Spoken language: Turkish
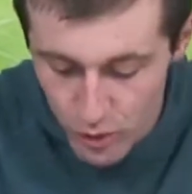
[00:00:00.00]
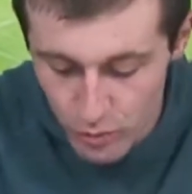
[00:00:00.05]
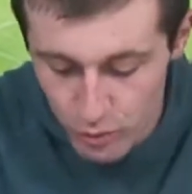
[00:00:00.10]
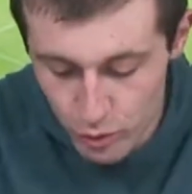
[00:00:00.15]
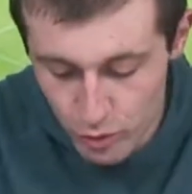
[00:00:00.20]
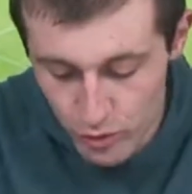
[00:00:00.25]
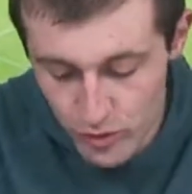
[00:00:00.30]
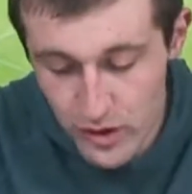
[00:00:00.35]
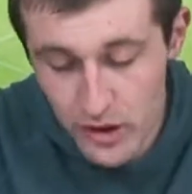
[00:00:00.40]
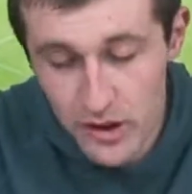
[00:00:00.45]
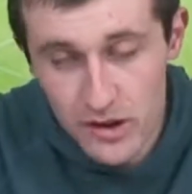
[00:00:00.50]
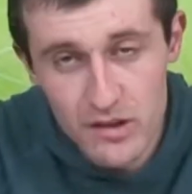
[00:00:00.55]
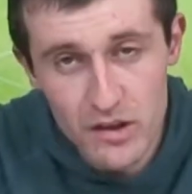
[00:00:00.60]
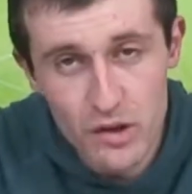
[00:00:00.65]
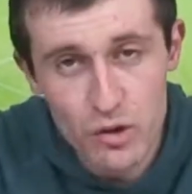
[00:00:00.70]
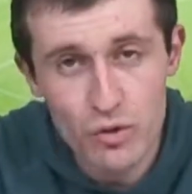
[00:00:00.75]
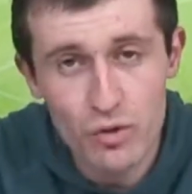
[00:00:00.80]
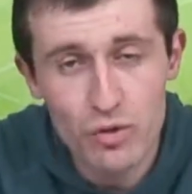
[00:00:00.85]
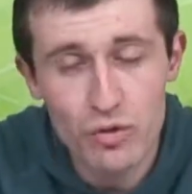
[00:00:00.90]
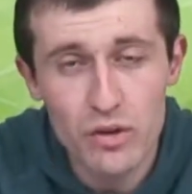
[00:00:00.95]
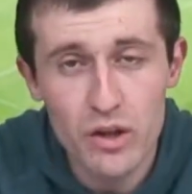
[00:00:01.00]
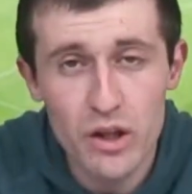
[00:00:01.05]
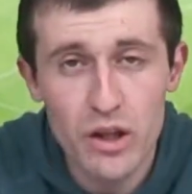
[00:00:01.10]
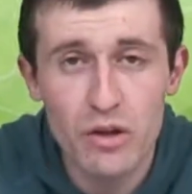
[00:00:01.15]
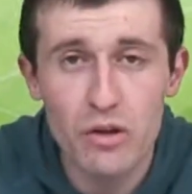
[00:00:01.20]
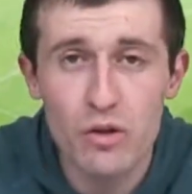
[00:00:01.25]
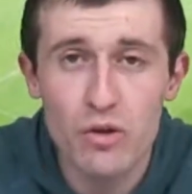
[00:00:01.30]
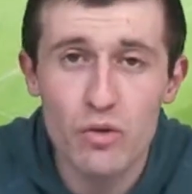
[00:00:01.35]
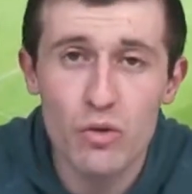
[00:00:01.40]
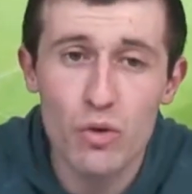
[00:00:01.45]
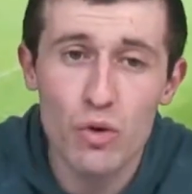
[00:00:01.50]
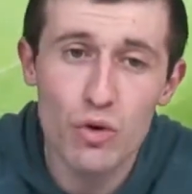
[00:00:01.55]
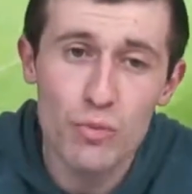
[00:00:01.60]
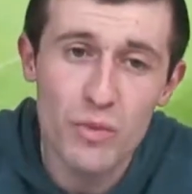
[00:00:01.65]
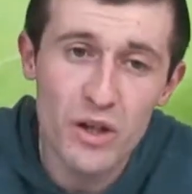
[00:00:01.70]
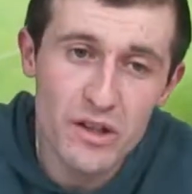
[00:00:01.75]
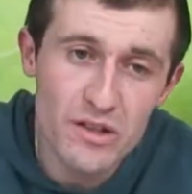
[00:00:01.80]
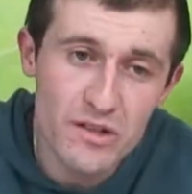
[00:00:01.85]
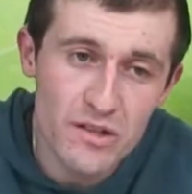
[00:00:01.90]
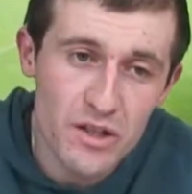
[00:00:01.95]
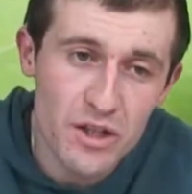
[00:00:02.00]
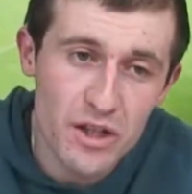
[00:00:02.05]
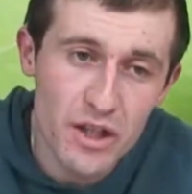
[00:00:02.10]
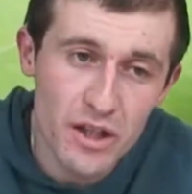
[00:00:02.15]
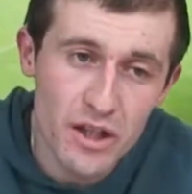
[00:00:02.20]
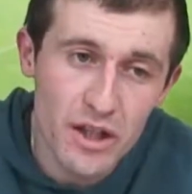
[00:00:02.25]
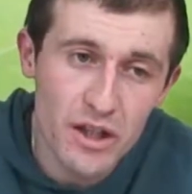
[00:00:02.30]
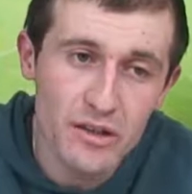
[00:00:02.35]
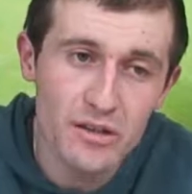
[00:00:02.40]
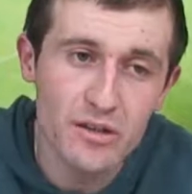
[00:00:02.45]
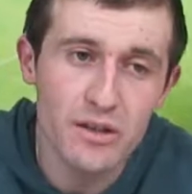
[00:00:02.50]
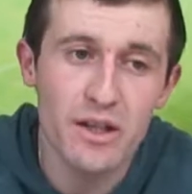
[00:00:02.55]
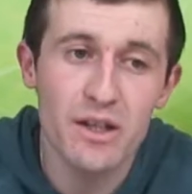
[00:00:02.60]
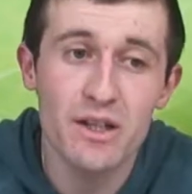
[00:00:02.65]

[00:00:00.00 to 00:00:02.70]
Bunu da Inter önünde korumak isteyeceklerdir.